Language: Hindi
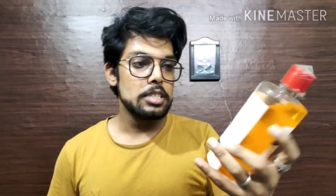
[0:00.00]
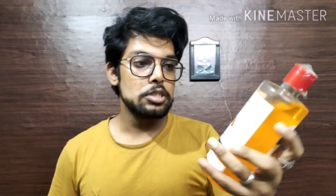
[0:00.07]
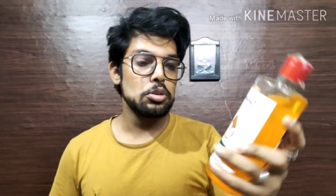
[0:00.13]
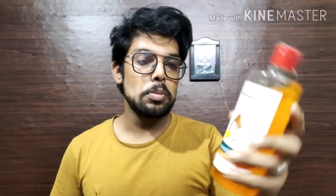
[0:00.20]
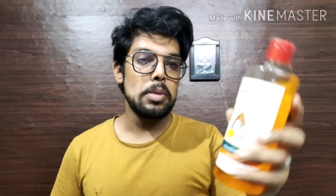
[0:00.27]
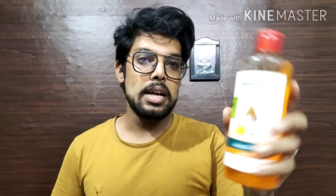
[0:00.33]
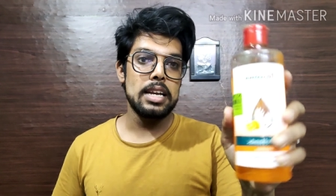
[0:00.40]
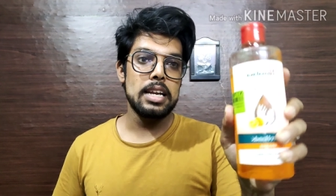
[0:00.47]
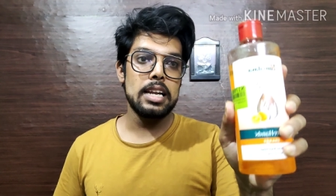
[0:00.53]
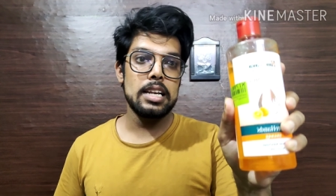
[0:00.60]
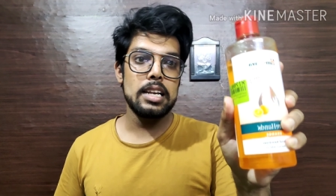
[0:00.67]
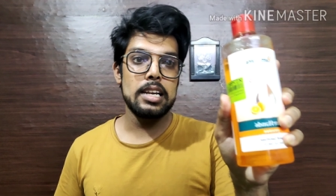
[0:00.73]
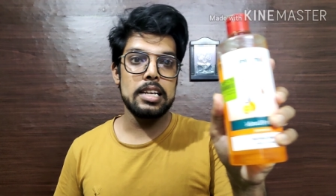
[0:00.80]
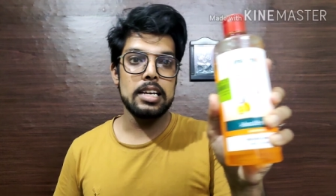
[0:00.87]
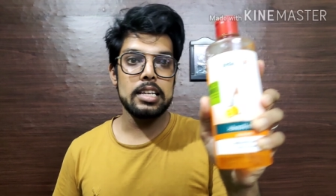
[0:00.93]
जो मैंने
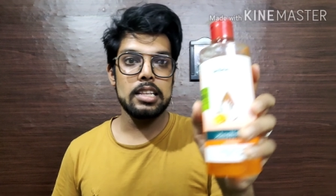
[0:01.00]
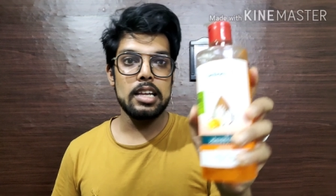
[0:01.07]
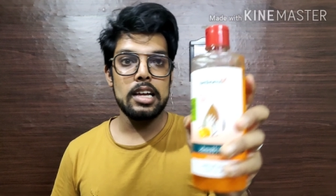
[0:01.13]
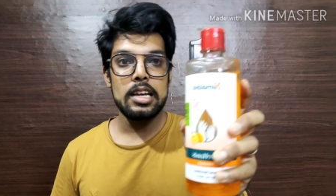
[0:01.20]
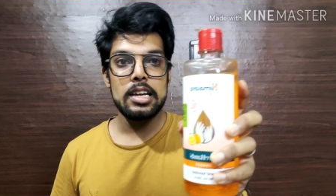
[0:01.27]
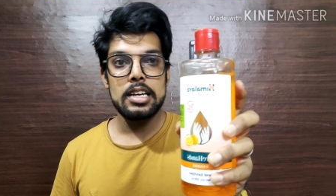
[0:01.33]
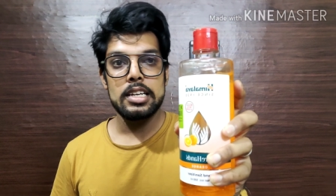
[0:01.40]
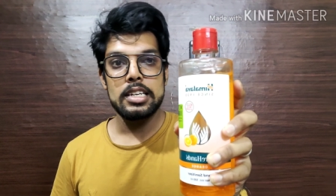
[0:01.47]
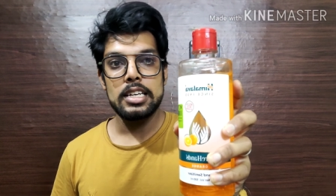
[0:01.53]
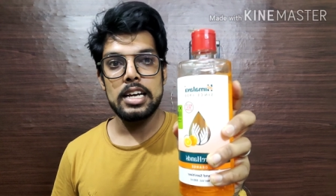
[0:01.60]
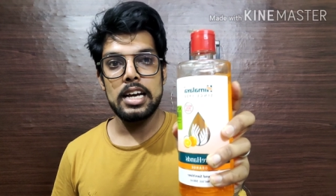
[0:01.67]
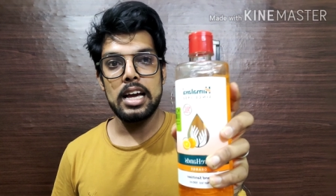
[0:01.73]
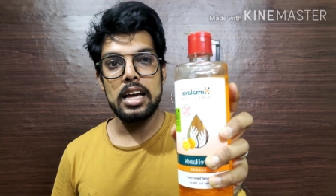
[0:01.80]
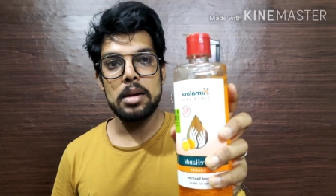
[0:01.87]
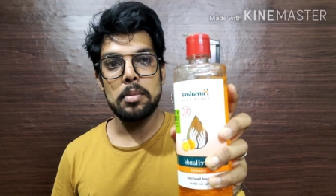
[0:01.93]
लिया था
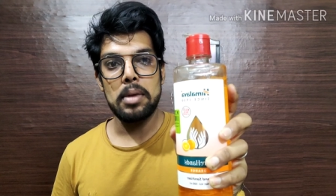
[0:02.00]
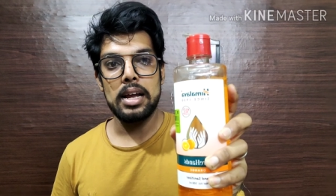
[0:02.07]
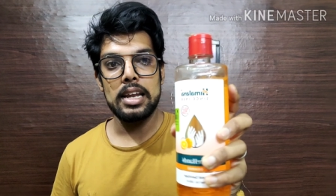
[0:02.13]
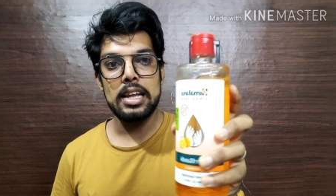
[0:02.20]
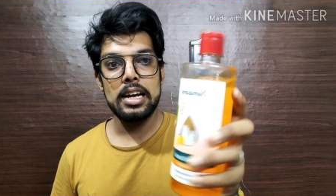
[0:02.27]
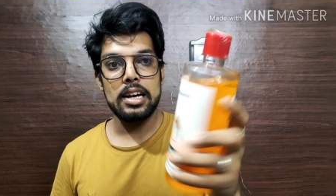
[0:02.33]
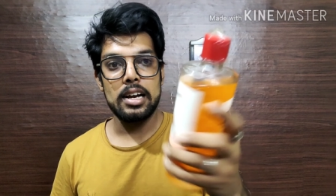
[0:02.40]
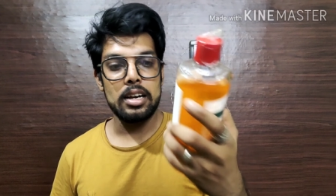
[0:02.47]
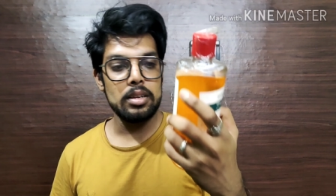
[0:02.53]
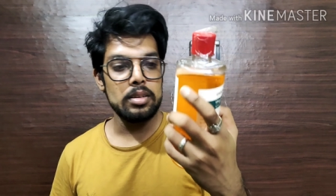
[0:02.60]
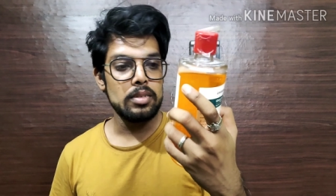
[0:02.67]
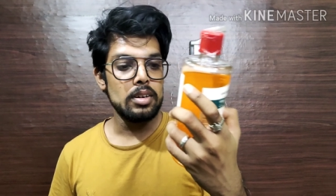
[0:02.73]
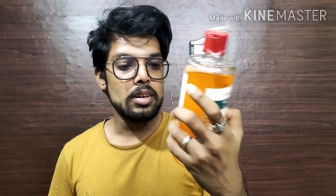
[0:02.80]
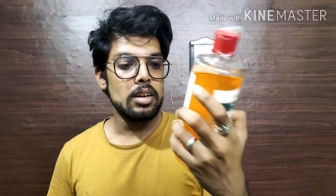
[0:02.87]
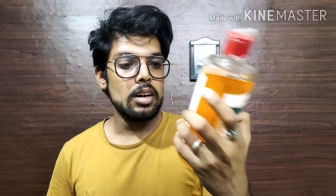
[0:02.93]
यह है हिमालय का
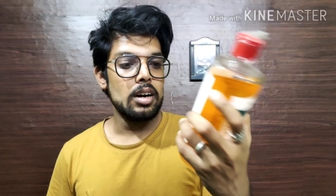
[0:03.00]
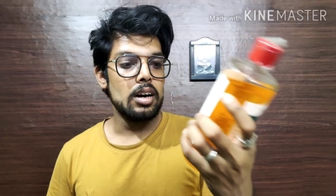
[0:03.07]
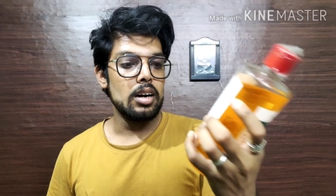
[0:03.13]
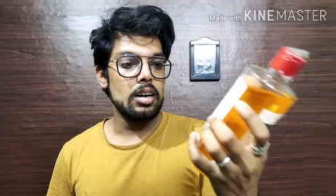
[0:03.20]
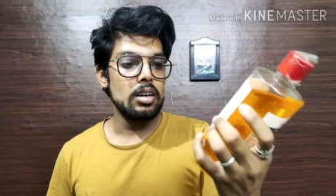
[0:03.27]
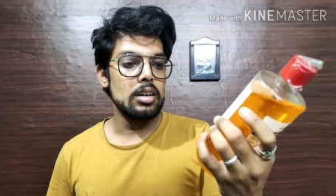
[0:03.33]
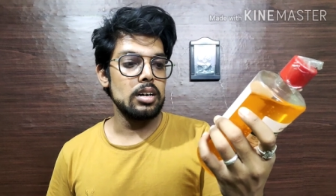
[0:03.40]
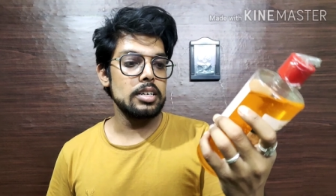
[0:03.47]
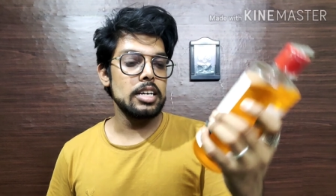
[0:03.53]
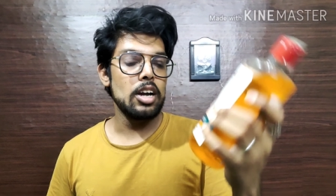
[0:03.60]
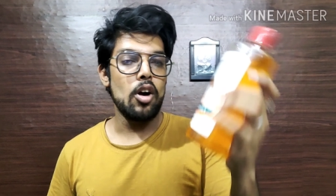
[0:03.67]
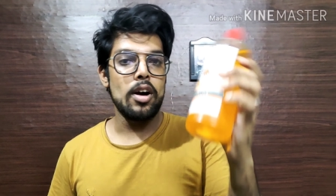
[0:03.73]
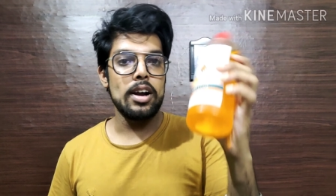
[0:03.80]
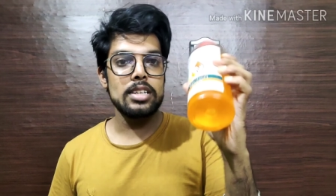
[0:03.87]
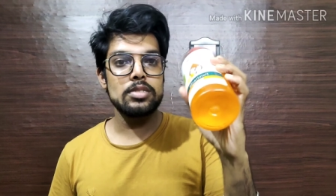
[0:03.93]
आ, ये
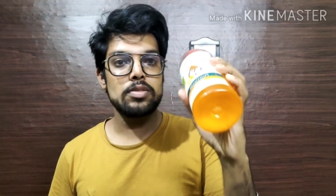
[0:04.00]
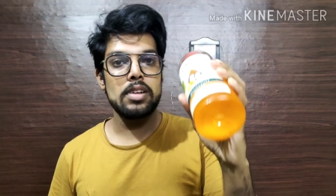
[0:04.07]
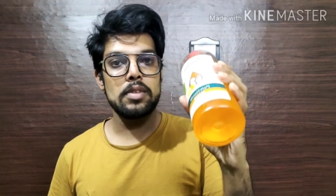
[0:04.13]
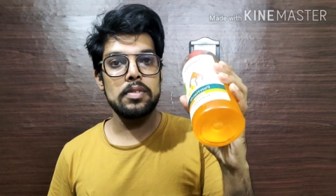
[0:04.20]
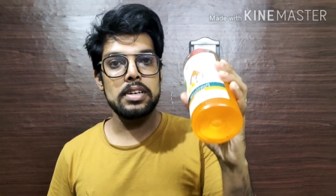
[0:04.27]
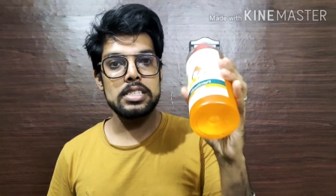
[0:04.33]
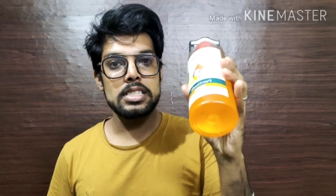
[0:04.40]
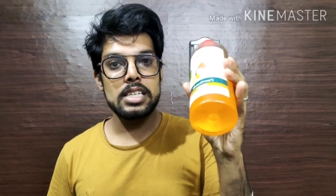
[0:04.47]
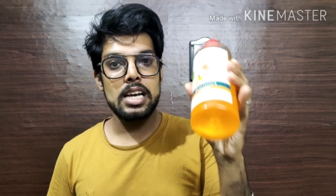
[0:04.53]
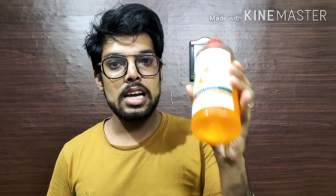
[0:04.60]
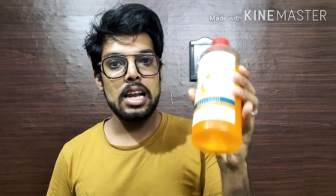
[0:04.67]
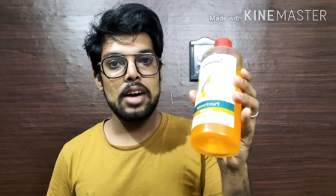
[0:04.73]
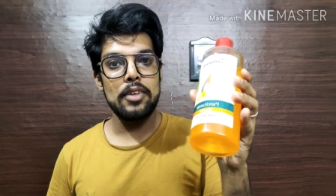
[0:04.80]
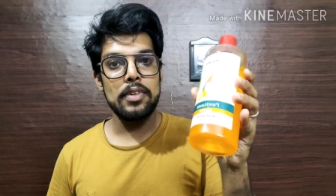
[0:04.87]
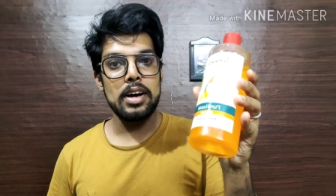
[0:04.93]
ऑरेंज फ्लेवर इसके
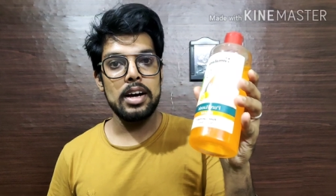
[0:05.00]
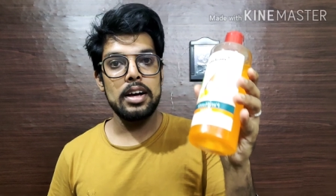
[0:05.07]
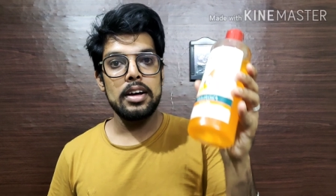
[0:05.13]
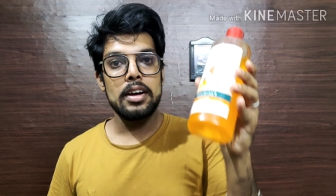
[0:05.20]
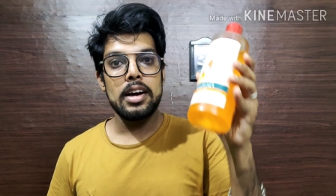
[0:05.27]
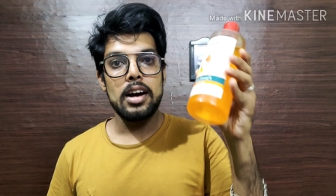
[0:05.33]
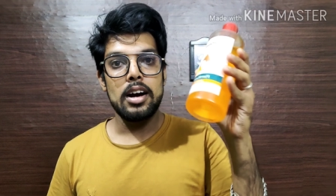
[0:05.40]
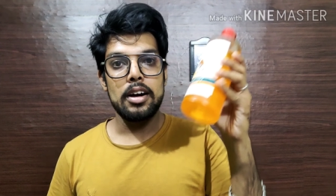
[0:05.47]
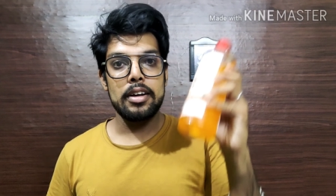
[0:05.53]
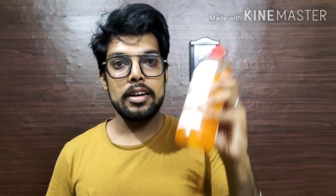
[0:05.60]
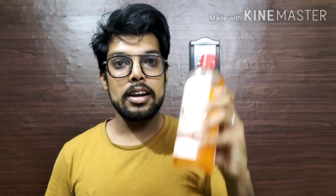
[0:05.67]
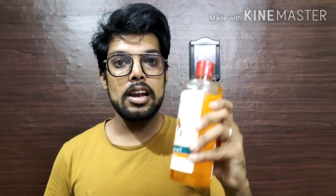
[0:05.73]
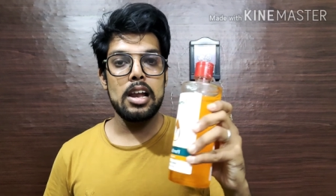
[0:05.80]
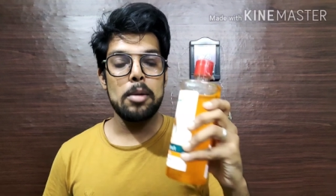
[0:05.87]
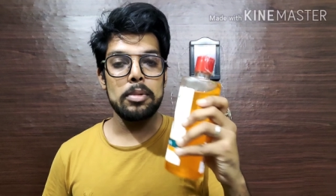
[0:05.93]
अलावा
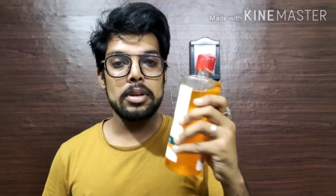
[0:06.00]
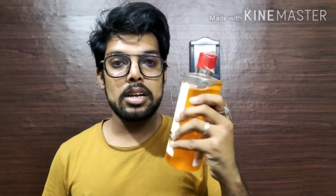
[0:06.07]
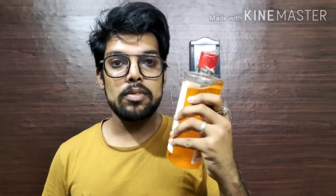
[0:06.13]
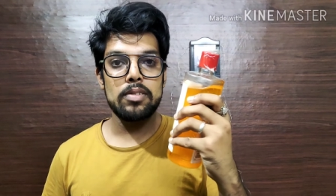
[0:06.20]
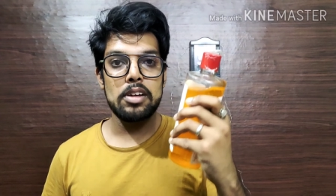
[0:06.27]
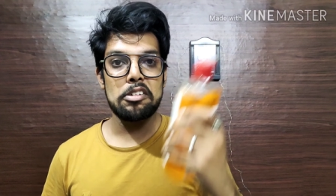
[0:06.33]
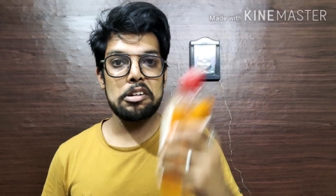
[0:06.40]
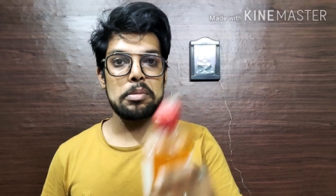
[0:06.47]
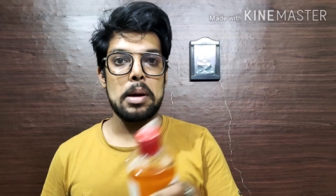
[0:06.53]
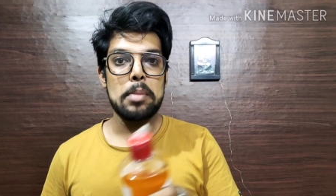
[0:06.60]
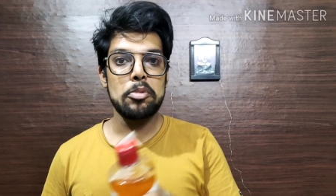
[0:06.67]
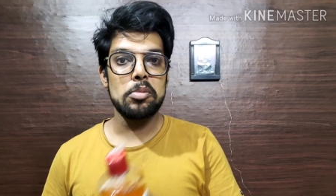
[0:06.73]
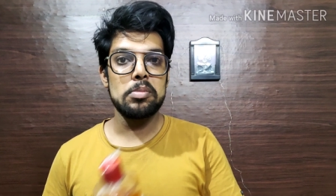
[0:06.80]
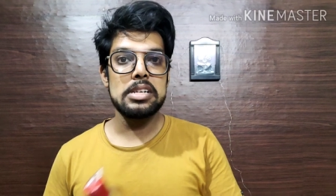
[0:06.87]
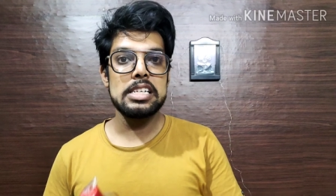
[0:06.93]
ग्रीन लेमन का फ्लेवर भी
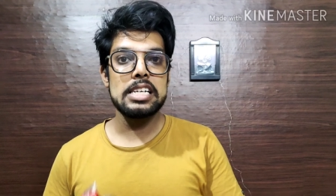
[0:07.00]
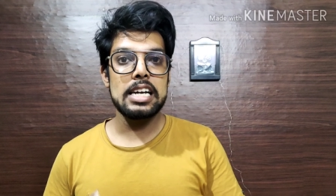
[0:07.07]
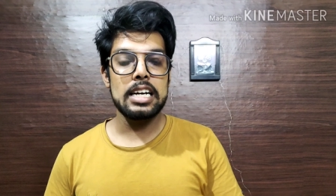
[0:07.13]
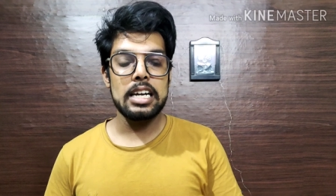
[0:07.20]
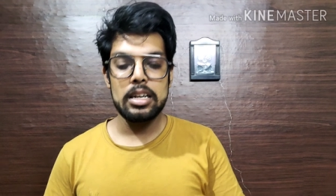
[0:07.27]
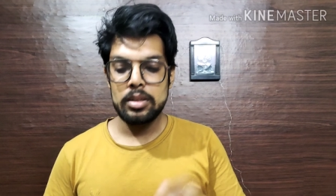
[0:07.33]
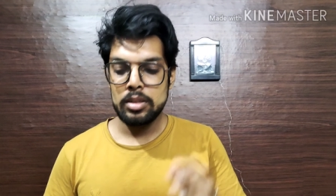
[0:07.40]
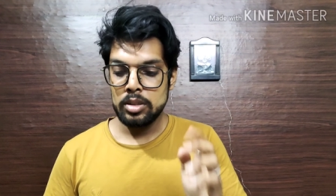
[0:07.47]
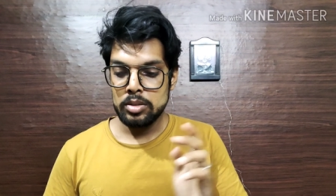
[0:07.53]
आपको मिल जाएगा